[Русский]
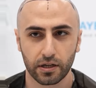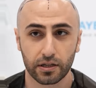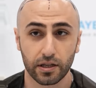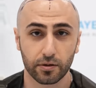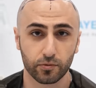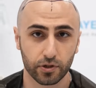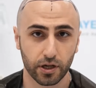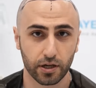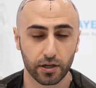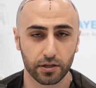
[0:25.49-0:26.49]
для
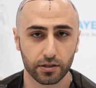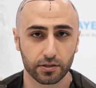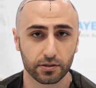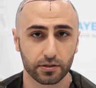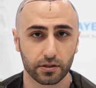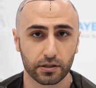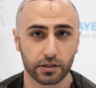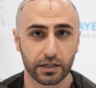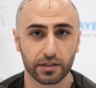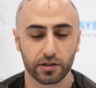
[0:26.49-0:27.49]
многих клиник э, –
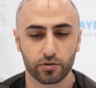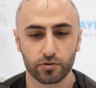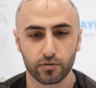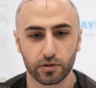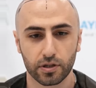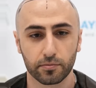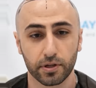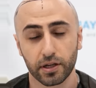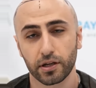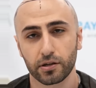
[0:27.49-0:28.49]
это отсутствие там
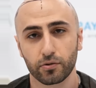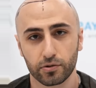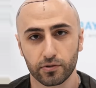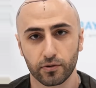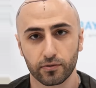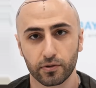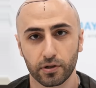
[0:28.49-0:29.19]
плохих отзывов.